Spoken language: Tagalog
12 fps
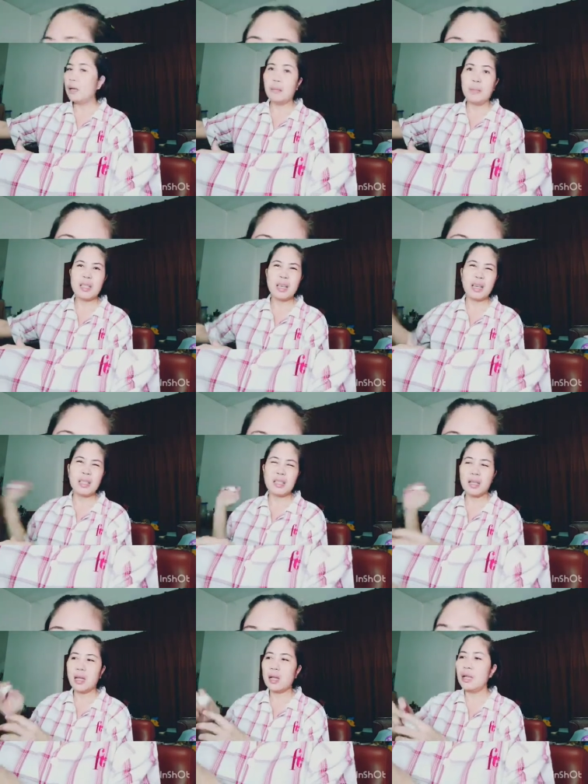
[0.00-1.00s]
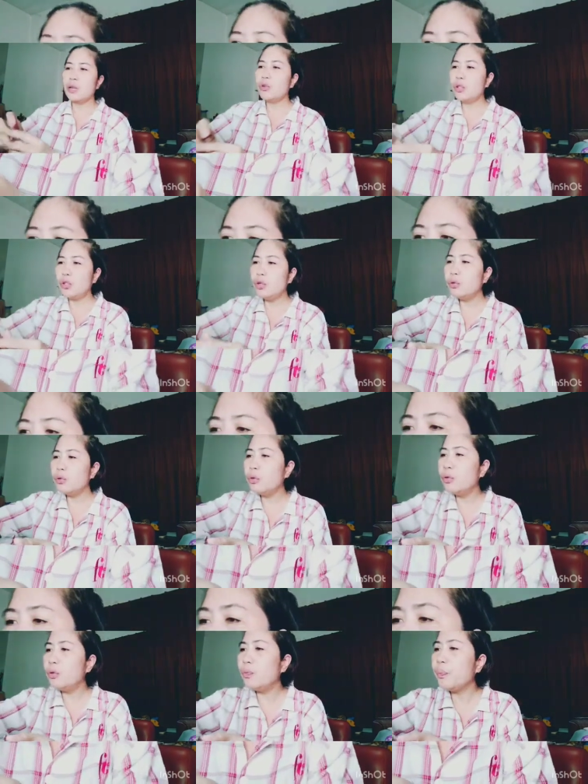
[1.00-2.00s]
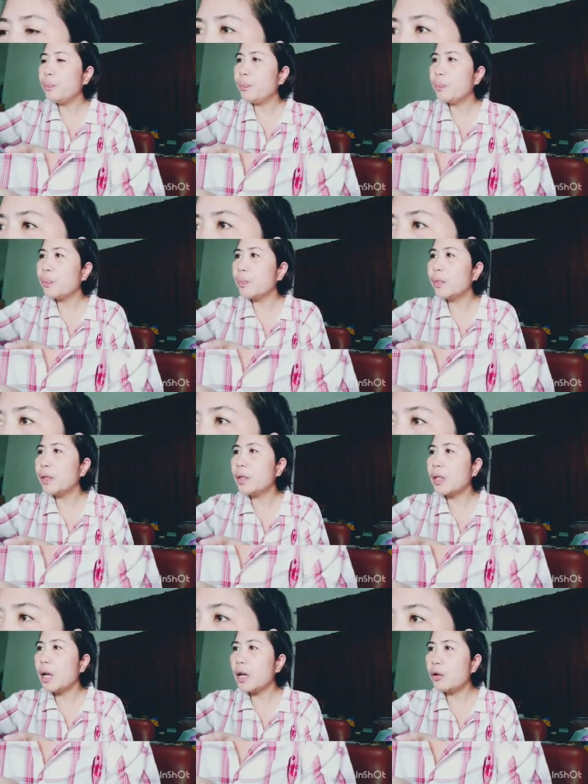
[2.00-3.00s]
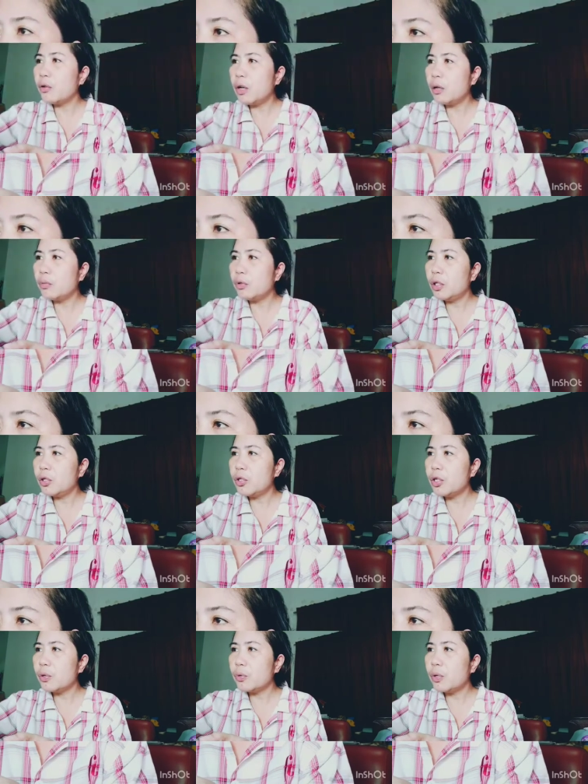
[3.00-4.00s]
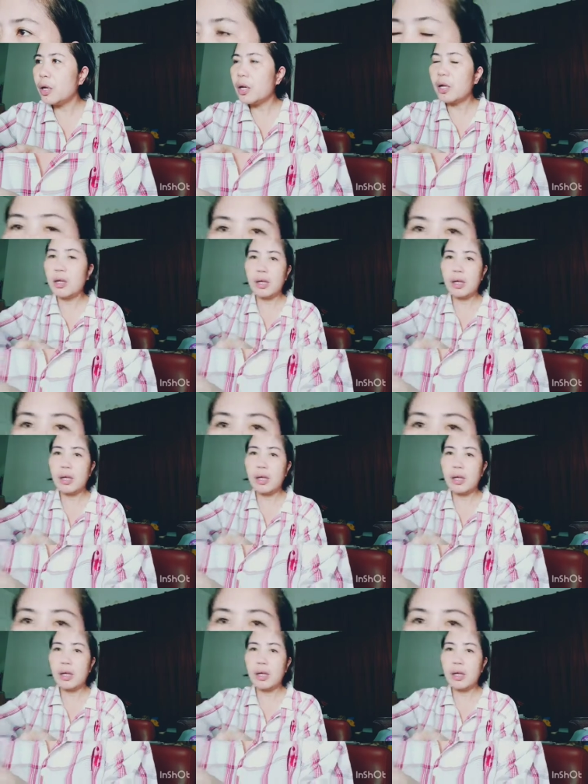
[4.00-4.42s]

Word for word: masakit sa likod yung naangko muna ko si Kuya.